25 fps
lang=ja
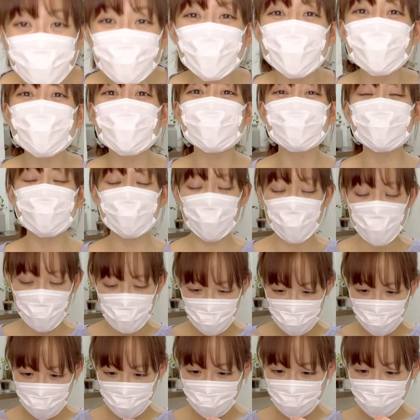紙になって
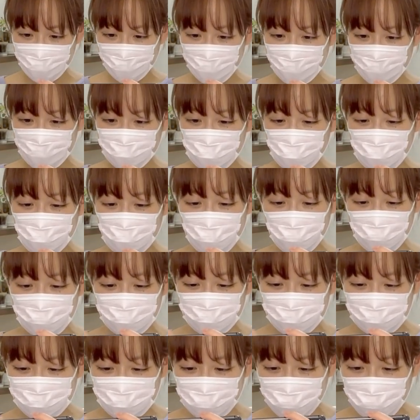ないよ
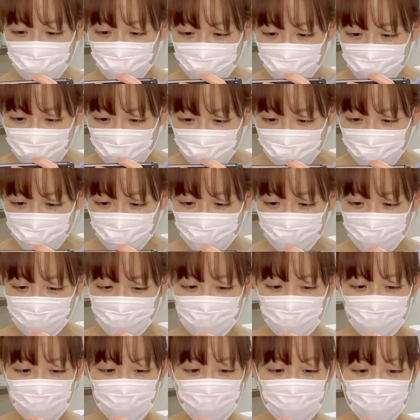かっ
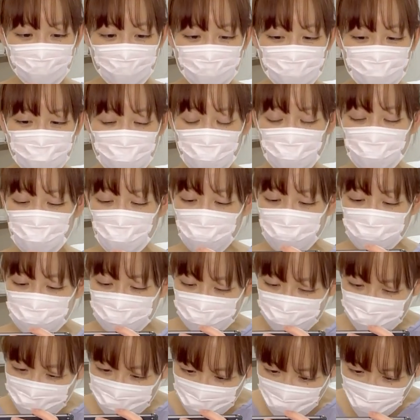たよかっ
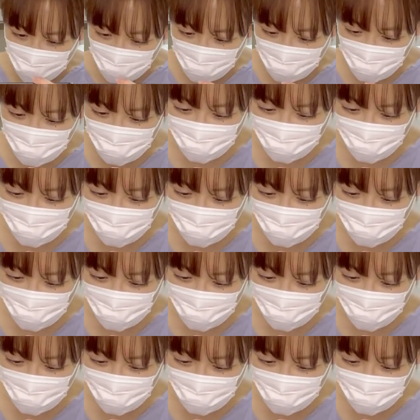た